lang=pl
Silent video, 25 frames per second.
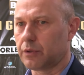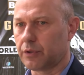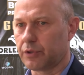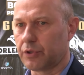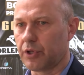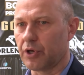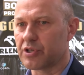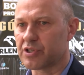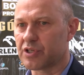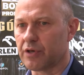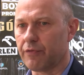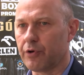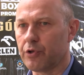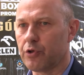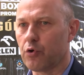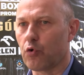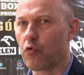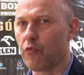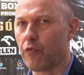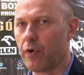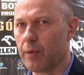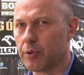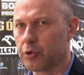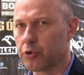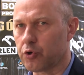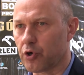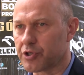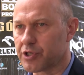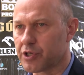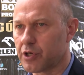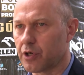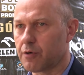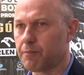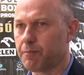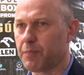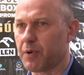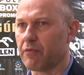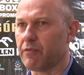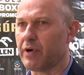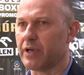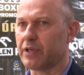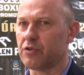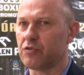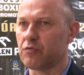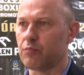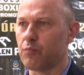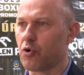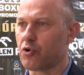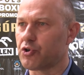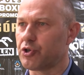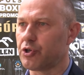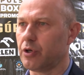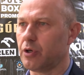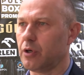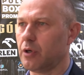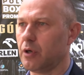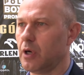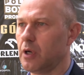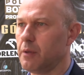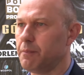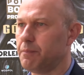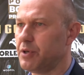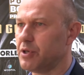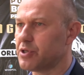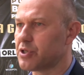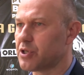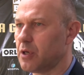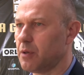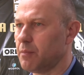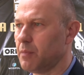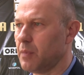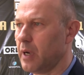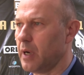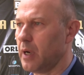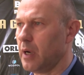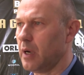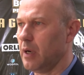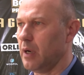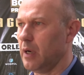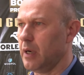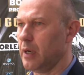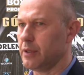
tych zawodników amatorskich prowadzić w boksie olimpijskim, a,